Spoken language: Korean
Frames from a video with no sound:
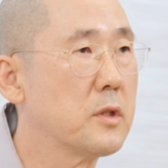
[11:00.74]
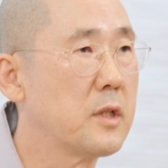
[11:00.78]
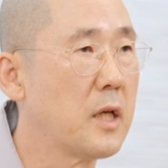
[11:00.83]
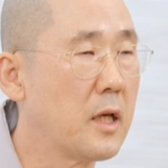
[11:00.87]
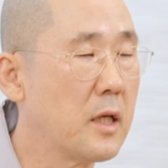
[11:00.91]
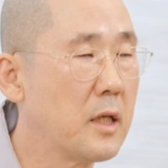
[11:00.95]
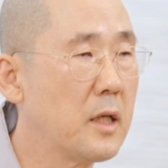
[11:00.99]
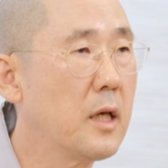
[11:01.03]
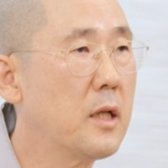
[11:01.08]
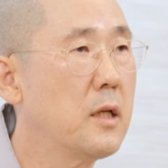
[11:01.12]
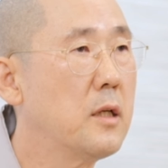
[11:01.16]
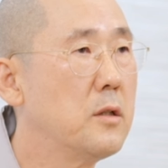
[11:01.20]

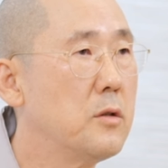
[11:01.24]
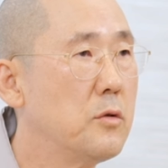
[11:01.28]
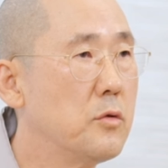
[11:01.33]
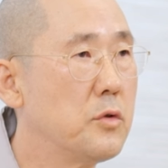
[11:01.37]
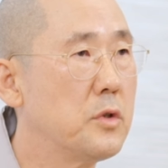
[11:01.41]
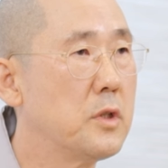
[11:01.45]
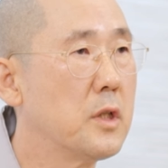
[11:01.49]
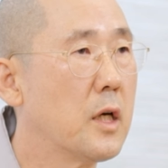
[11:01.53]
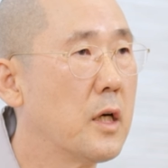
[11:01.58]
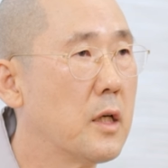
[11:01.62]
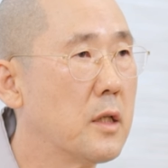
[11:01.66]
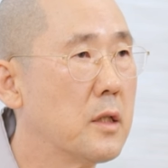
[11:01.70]
생계를
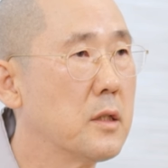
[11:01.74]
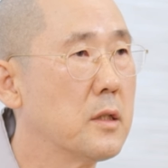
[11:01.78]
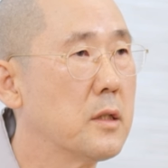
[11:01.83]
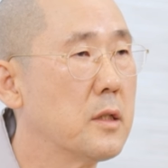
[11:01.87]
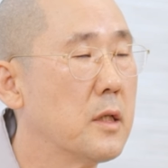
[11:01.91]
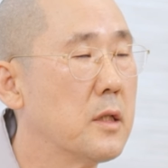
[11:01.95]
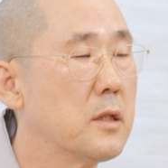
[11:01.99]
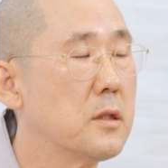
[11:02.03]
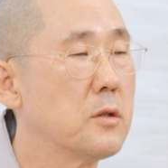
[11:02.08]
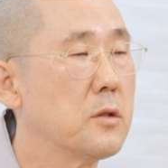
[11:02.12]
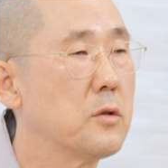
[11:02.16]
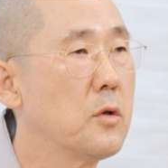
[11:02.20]
유지하는
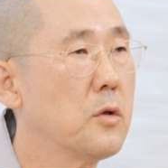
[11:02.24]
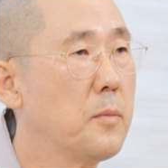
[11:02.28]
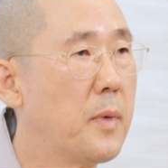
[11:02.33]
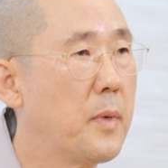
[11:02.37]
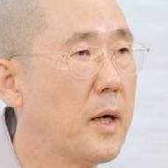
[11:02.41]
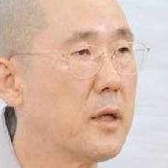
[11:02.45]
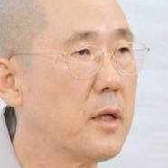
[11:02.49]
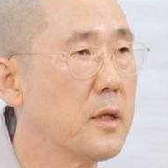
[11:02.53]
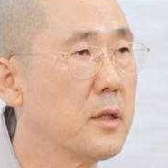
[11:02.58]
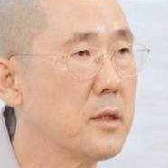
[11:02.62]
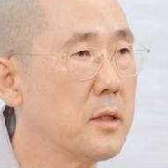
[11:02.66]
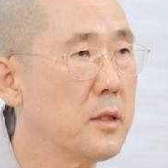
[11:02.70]
거에서도
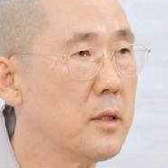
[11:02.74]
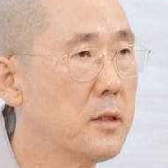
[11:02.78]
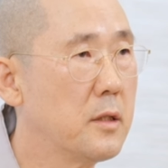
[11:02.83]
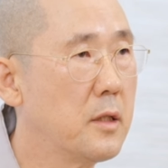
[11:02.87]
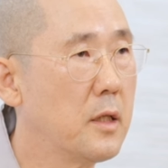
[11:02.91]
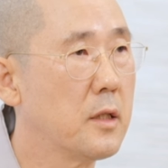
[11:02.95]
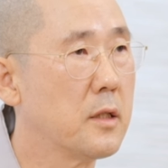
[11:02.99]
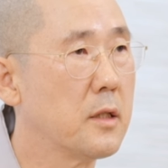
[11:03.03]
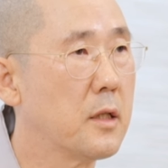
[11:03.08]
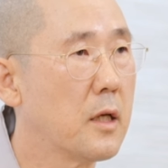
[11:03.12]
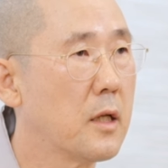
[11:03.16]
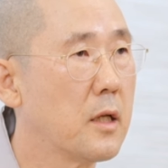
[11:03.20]
바른
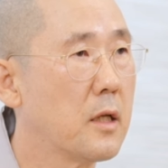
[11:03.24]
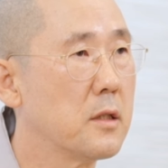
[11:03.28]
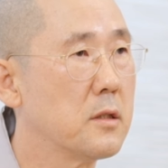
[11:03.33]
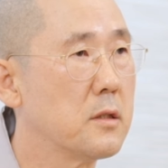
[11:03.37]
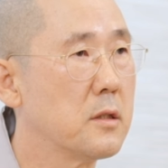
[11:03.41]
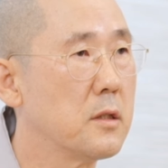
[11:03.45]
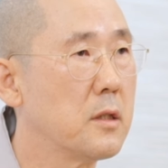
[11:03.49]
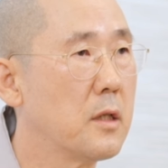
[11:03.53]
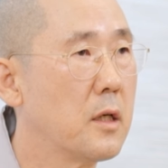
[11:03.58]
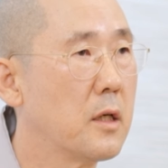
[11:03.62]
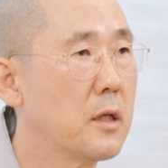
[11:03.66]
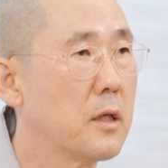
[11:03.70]
견해에
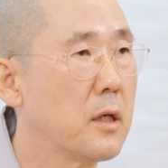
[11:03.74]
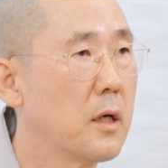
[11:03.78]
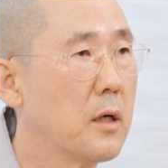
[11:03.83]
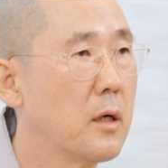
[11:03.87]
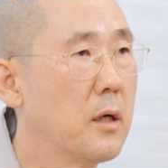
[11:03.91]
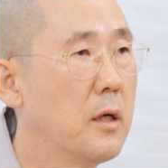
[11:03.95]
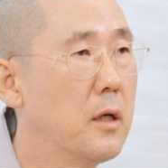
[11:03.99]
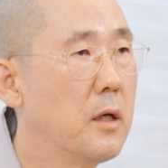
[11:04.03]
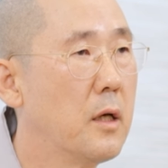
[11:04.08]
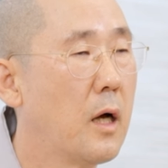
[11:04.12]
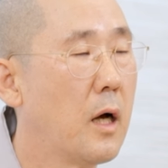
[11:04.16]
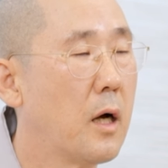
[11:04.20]
따라서
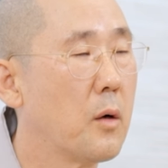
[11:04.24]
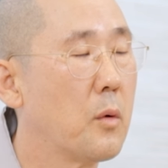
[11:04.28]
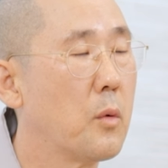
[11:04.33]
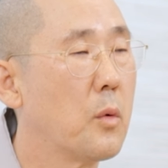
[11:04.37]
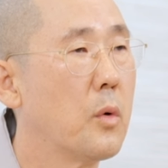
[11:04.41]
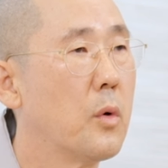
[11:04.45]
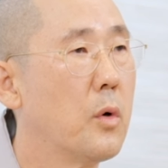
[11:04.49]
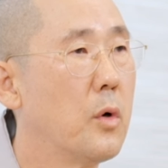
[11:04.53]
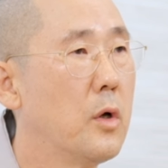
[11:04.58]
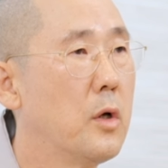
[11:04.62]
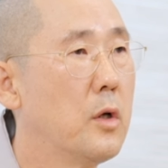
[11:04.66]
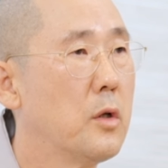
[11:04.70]

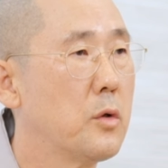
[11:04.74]
이야기하고,